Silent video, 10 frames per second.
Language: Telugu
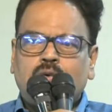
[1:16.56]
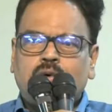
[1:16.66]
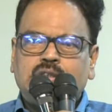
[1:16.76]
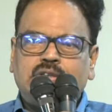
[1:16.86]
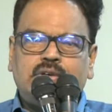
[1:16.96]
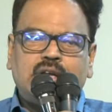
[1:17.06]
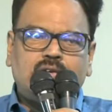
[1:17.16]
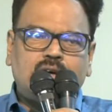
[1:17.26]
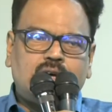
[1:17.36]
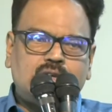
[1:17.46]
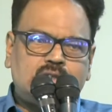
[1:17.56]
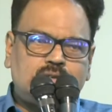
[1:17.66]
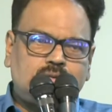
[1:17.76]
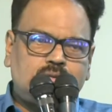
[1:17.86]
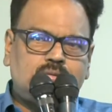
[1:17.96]
ఒక చివరి
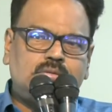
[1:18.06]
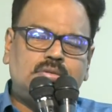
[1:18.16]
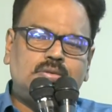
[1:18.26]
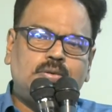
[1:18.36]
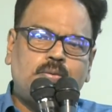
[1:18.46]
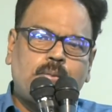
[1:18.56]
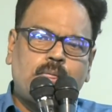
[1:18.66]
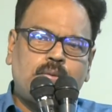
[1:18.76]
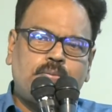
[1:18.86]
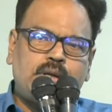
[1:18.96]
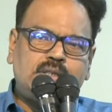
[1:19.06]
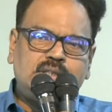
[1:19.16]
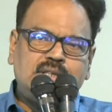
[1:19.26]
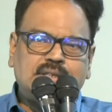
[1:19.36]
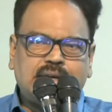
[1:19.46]
అవకాశం
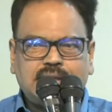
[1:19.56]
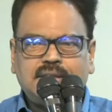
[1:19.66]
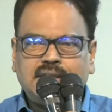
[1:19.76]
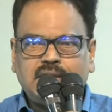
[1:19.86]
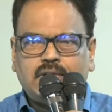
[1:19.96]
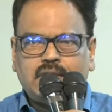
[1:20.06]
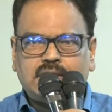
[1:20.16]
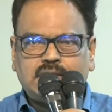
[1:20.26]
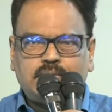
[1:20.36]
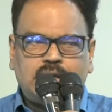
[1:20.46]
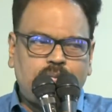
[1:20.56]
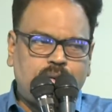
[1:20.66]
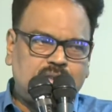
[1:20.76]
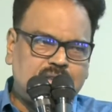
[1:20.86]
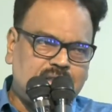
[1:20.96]
పరిస్థితిని చక్కదిద్దే అవకాశం మళ్ళీ
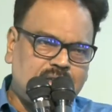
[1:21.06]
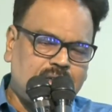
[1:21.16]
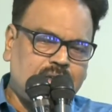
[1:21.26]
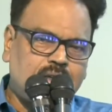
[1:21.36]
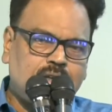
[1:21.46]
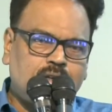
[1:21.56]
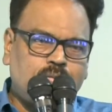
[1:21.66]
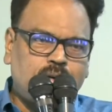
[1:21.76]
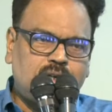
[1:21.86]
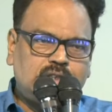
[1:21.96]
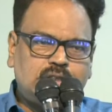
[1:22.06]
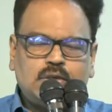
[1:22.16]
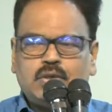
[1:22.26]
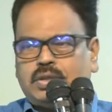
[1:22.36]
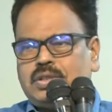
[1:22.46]
పరిస్థితిని మన
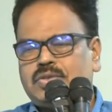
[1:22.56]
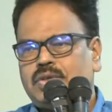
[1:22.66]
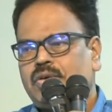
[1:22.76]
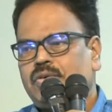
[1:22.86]
చేతుల్లోకి తీసుకునే